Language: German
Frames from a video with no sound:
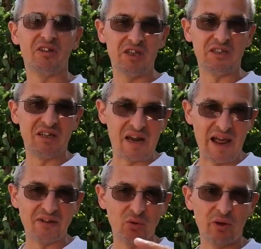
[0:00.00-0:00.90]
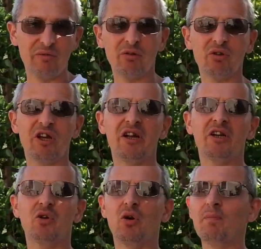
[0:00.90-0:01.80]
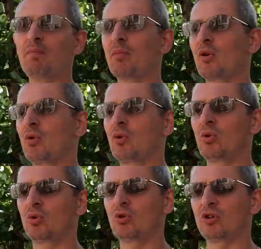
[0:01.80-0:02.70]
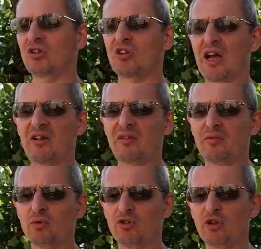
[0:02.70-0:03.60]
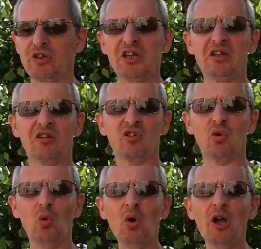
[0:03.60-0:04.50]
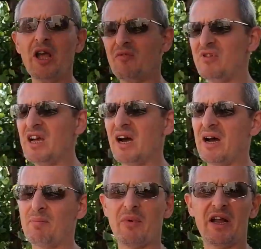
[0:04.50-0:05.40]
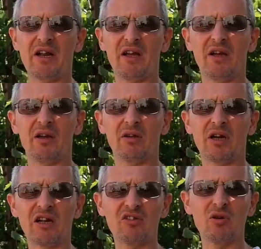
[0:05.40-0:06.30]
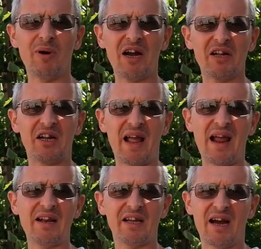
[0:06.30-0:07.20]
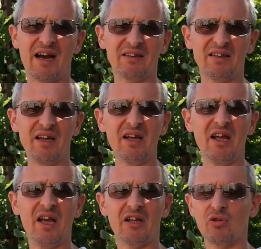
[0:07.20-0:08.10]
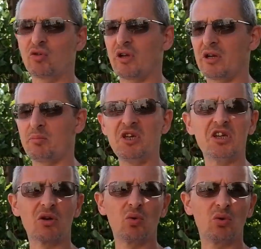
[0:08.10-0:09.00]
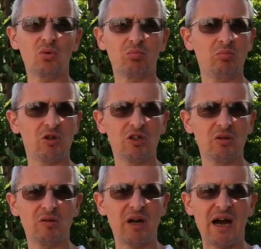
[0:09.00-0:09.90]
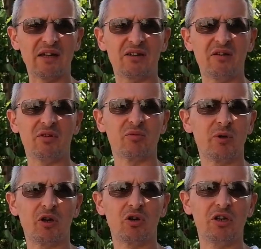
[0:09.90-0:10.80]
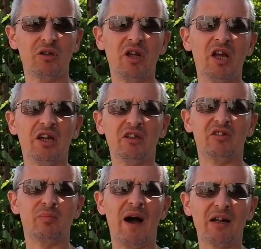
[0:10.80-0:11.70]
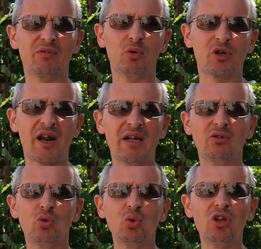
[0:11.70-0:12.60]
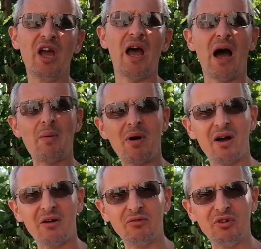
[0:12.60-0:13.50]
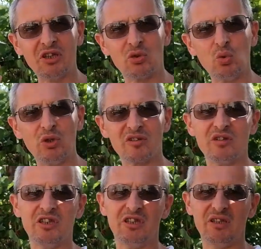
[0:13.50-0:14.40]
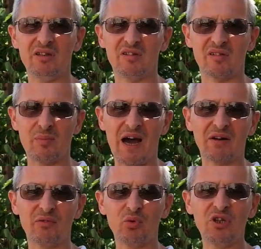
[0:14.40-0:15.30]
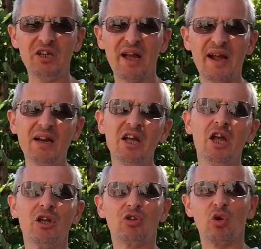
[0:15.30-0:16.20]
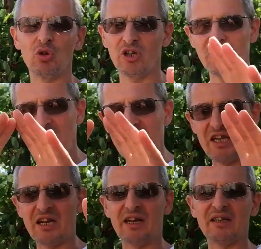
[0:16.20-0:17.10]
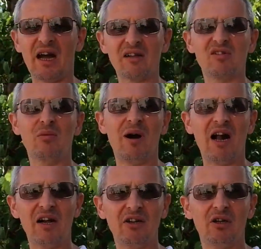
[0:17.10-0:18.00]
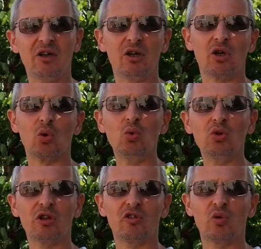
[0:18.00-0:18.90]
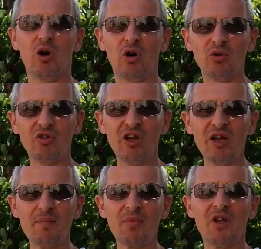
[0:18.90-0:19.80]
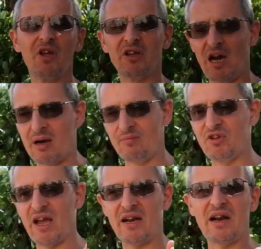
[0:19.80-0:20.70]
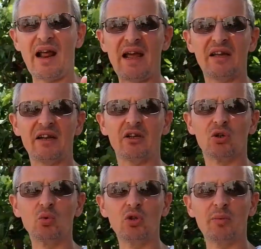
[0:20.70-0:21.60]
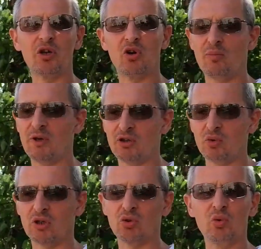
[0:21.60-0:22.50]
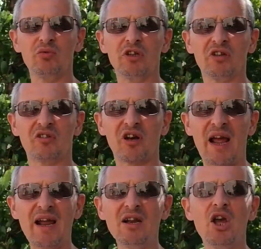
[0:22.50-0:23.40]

die, die Leitungen von Telekom und das Ganze funktioniert jetzt so, wir haben eine ganz normale kleine Karte, also so eine Mikrokarte, was man auch in, in Smartphone tut, aber wir tun das nicht in Smartphone hinein, sondern in einen ganz normalen äh, Router zu Hause da haben wir einen eigenen Router bekommen, dort tun wir das rein